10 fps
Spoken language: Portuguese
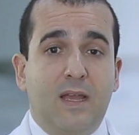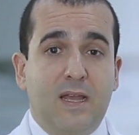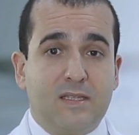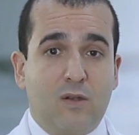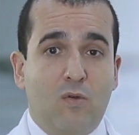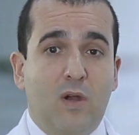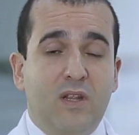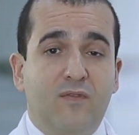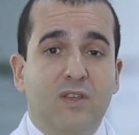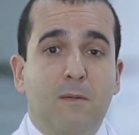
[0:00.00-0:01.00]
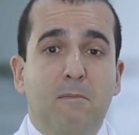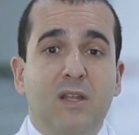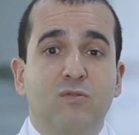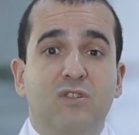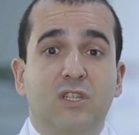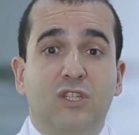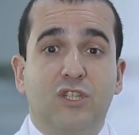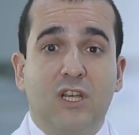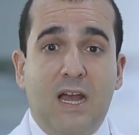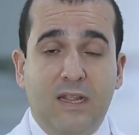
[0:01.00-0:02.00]
essa córnea fique menos
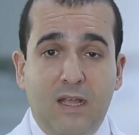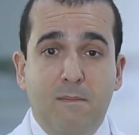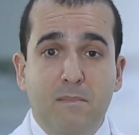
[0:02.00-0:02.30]
inchada,